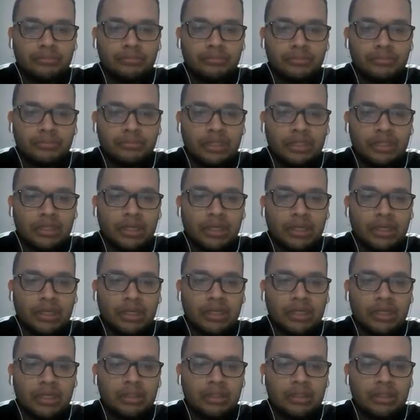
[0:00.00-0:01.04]
se,
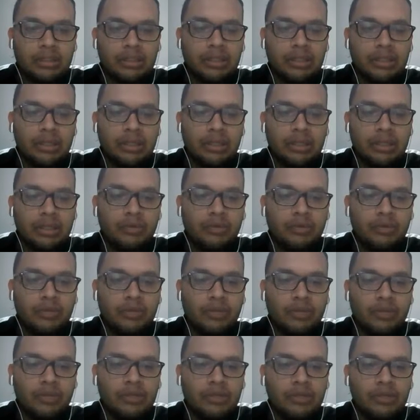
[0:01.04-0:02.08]
le, se el
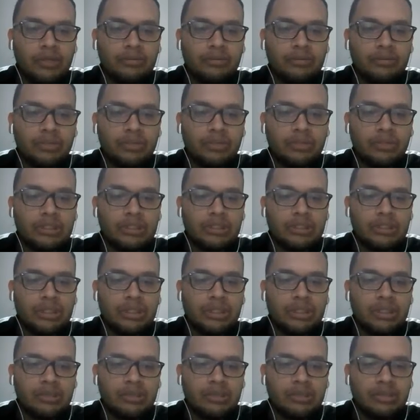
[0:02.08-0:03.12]
promedio que
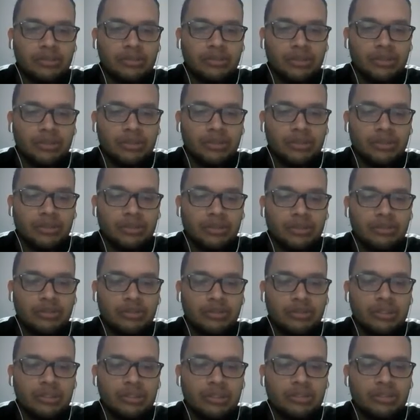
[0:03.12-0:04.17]
sería
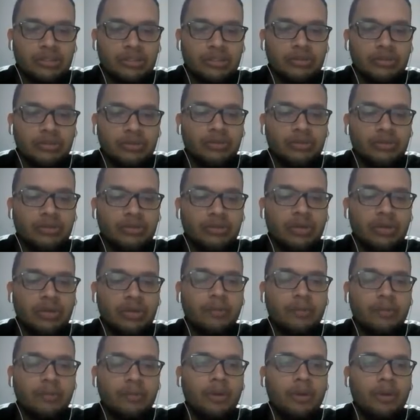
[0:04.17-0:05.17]
278.729